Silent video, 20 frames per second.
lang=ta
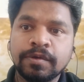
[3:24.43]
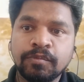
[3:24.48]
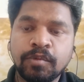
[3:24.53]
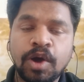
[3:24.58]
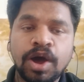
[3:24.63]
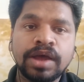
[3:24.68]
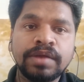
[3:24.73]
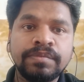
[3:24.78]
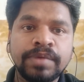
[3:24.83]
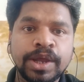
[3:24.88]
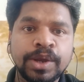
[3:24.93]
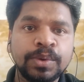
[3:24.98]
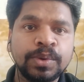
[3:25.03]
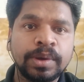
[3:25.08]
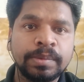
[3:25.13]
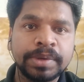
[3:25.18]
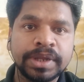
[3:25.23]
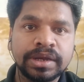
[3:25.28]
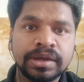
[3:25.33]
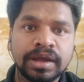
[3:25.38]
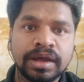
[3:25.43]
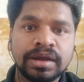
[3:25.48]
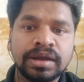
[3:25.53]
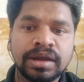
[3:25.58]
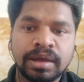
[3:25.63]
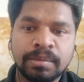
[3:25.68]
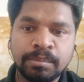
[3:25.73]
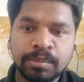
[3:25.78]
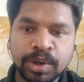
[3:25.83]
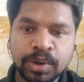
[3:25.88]
வார் வேணும் அப்படின்னா
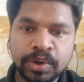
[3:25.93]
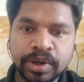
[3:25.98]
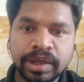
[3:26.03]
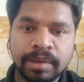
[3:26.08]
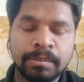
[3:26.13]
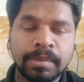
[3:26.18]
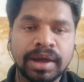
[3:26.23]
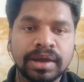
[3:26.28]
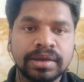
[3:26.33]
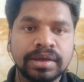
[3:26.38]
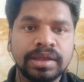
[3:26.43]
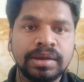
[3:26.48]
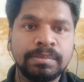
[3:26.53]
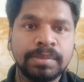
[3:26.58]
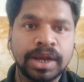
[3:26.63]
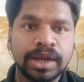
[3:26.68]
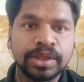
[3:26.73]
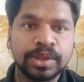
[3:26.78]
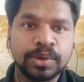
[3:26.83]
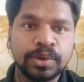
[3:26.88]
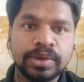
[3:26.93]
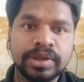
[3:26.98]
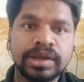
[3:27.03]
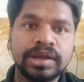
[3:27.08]
நம்மளுடைய மக்கள் மேலேயோ